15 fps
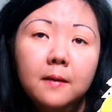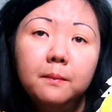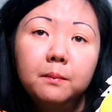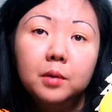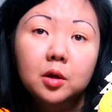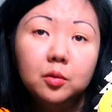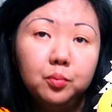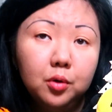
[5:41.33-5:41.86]

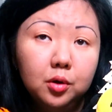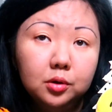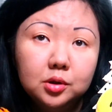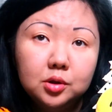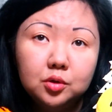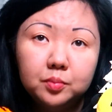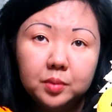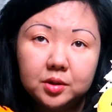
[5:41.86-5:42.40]
был
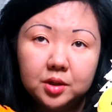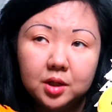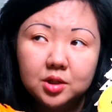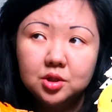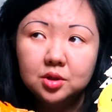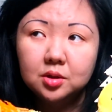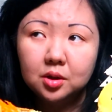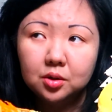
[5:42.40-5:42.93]
полностью
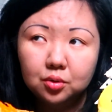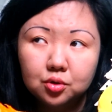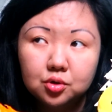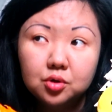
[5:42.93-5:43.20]
потрачен на то,